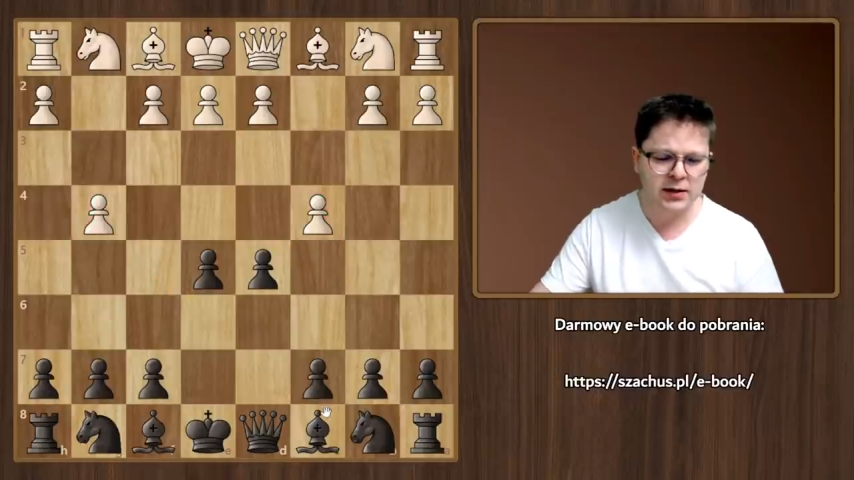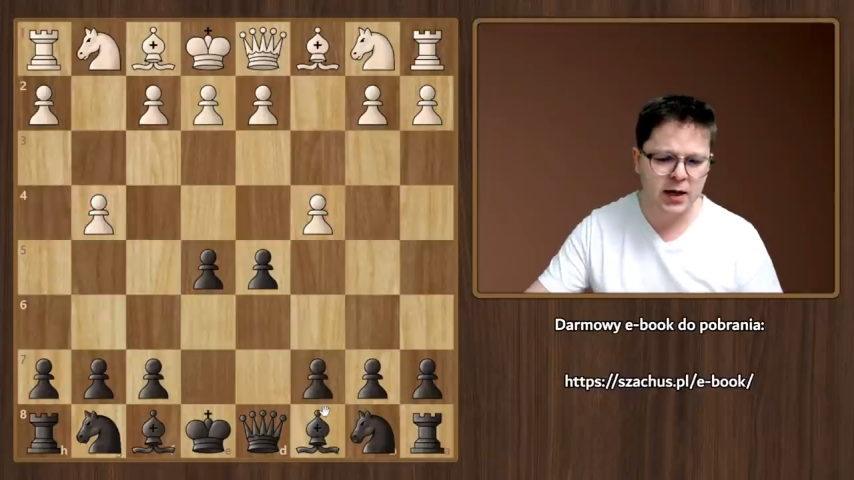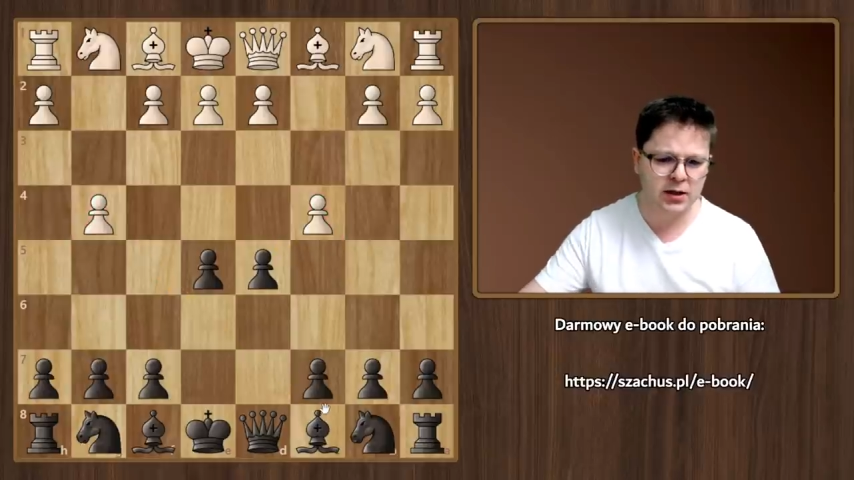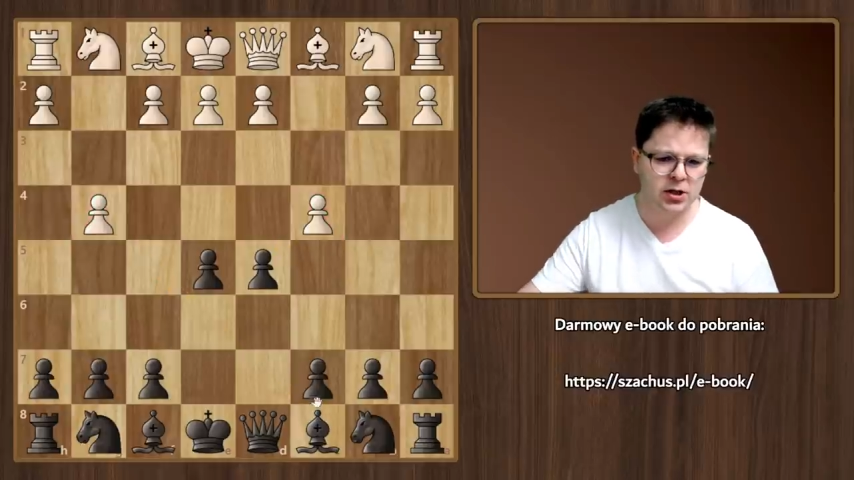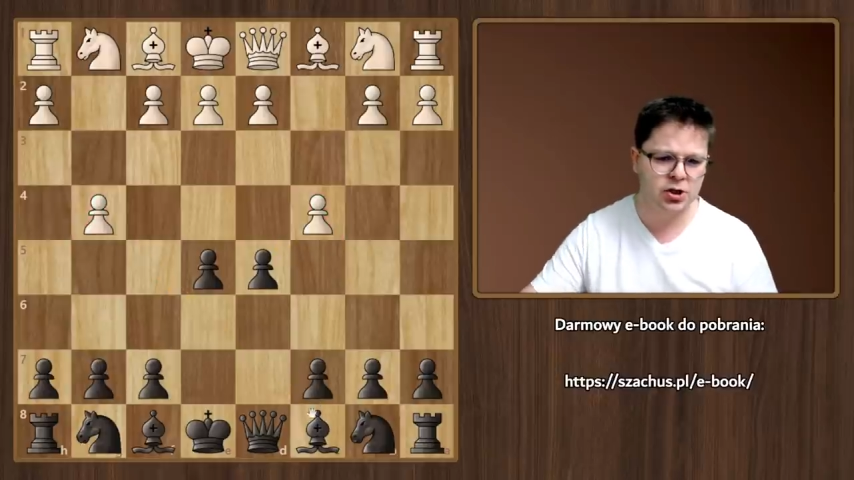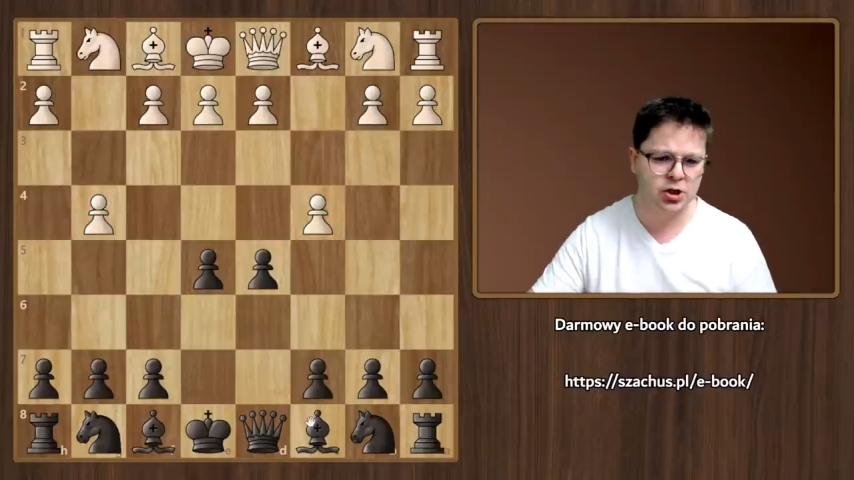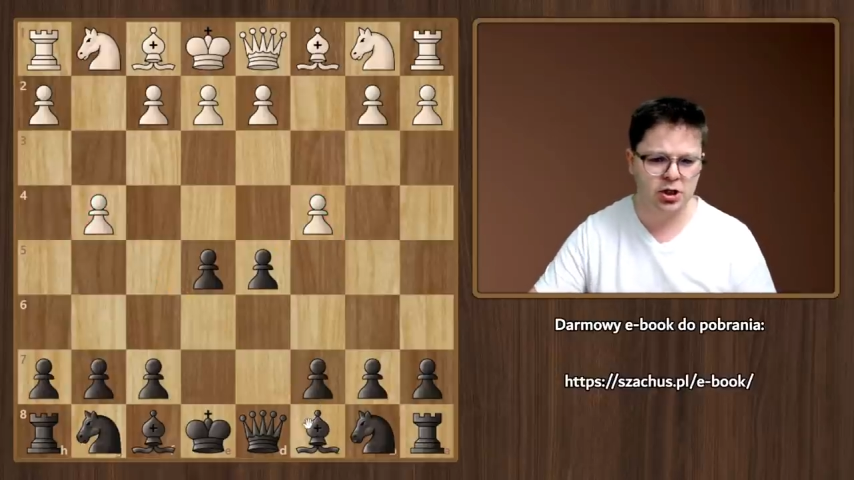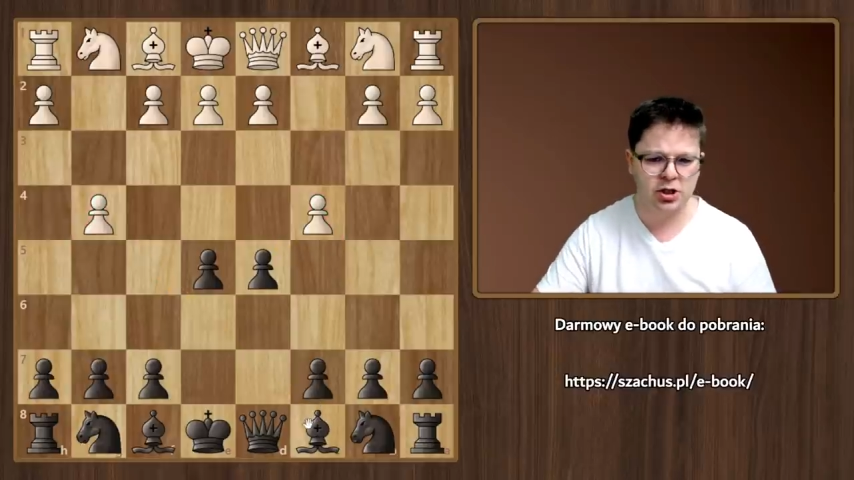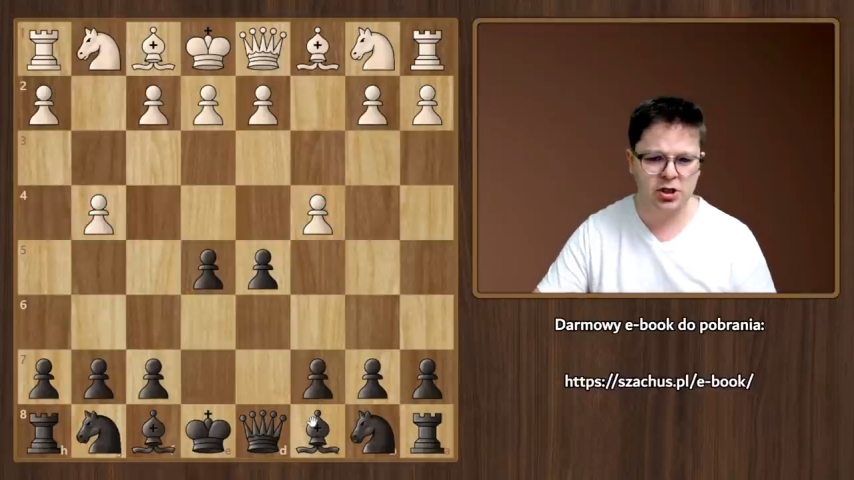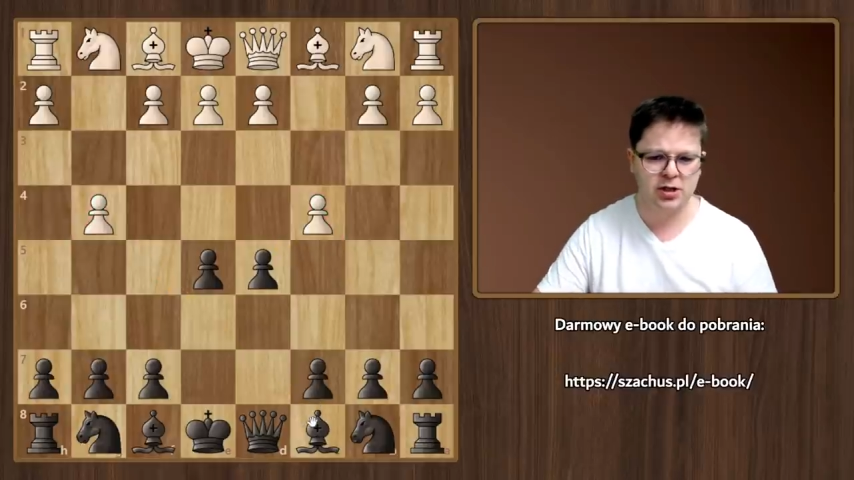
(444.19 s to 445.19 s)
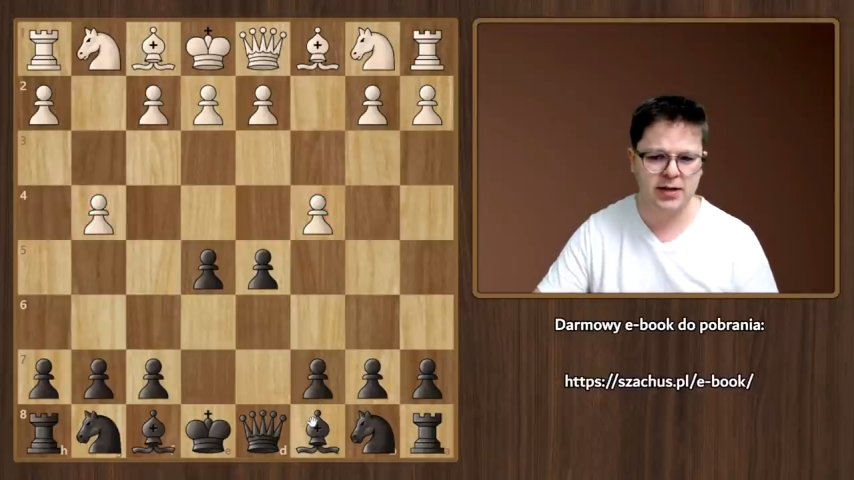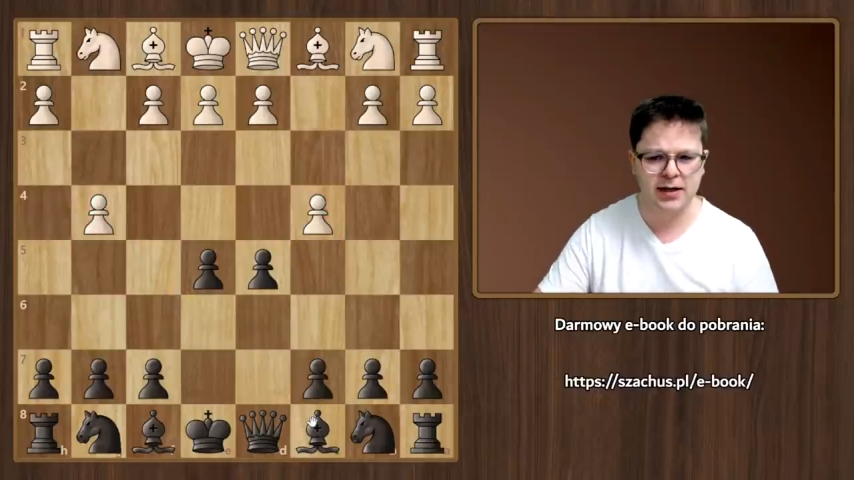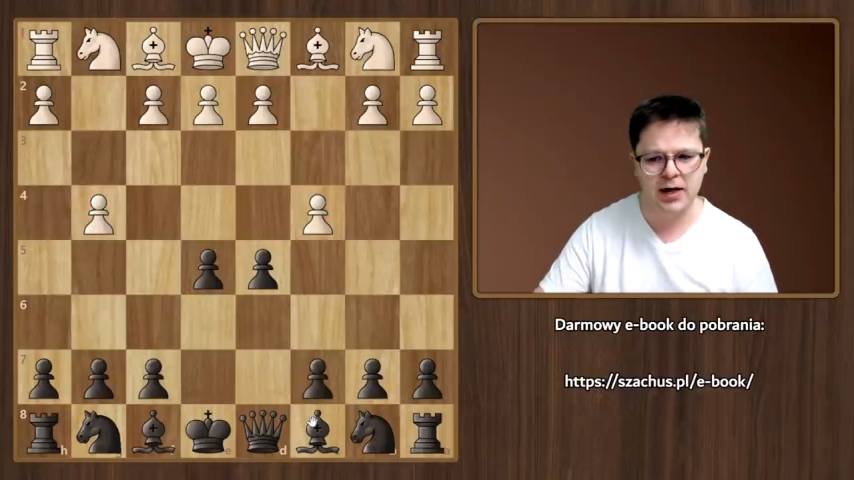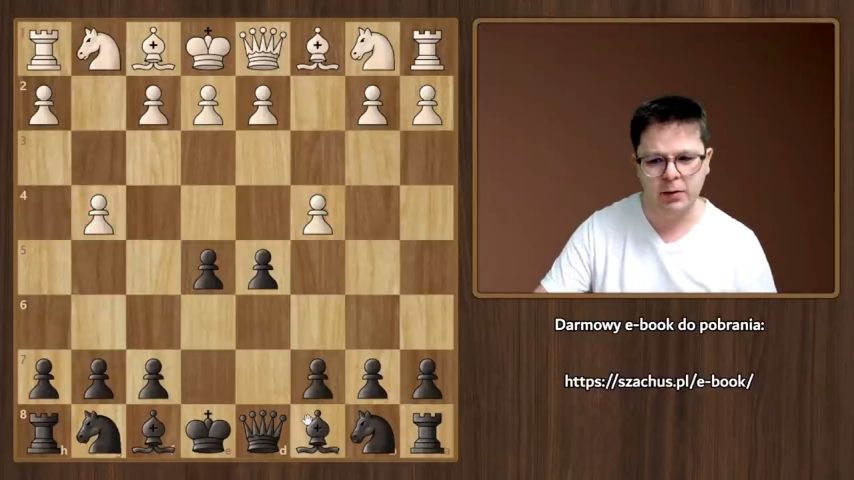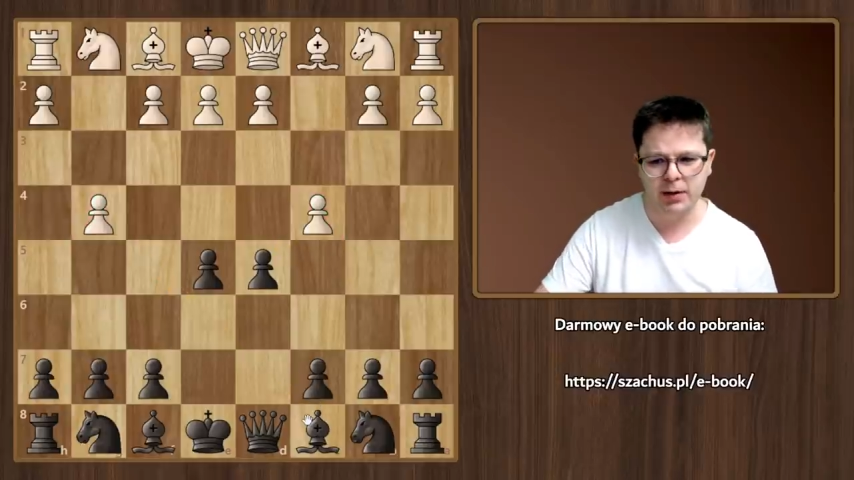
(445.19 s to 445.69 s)
tak też e,
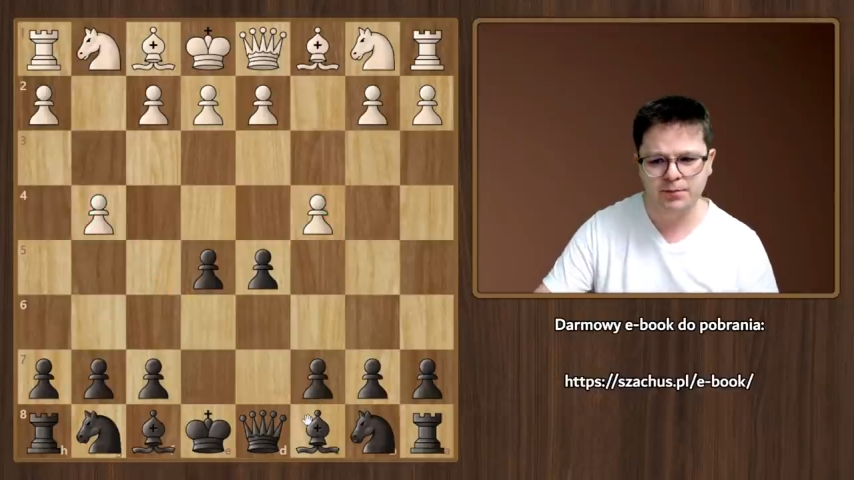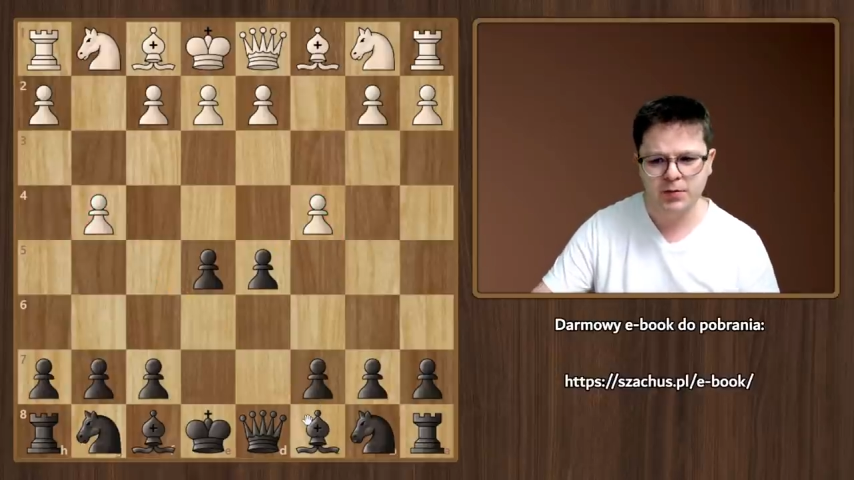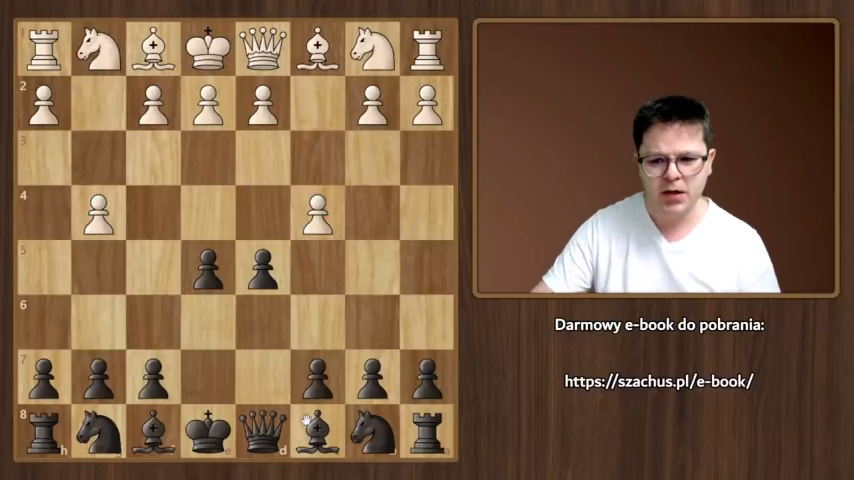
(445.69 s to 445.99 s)
zagrałem.